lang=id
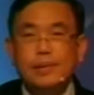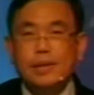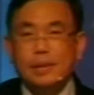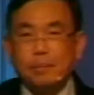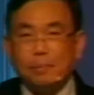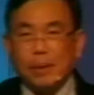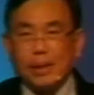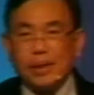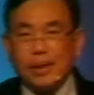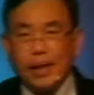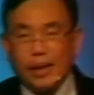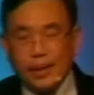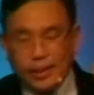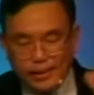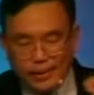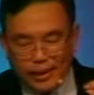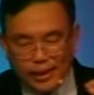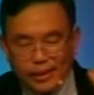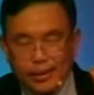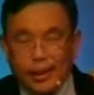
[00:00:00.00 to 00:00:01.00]
seperti yang
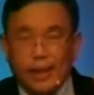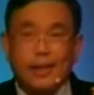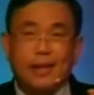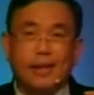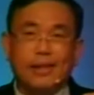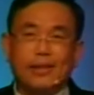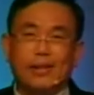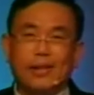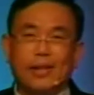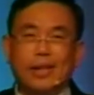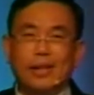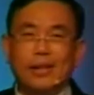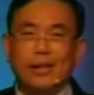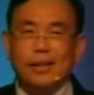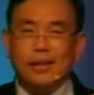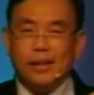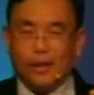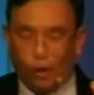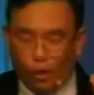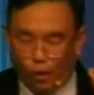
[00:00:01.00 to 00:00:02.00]
diceritakan
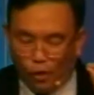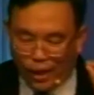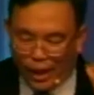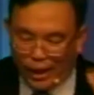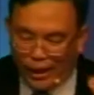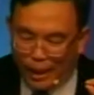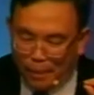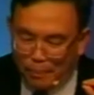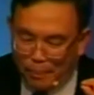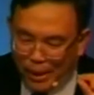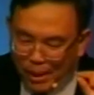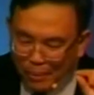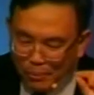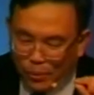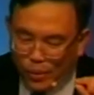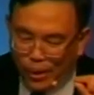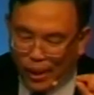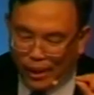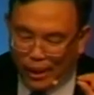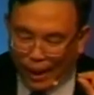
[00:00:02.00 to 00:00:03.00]
oleh orang yang
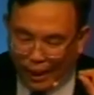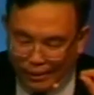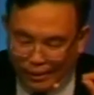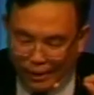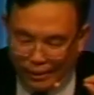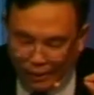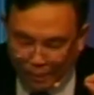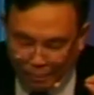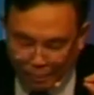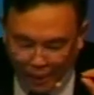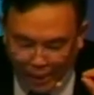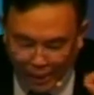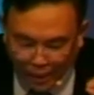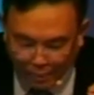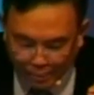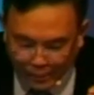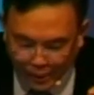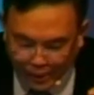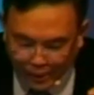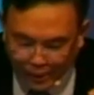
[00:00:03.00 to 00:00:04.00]
menemukan harta
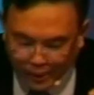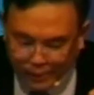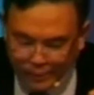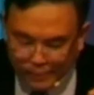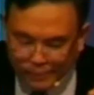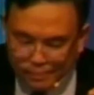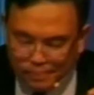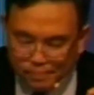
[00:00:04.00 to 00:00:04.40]
terpendam ini,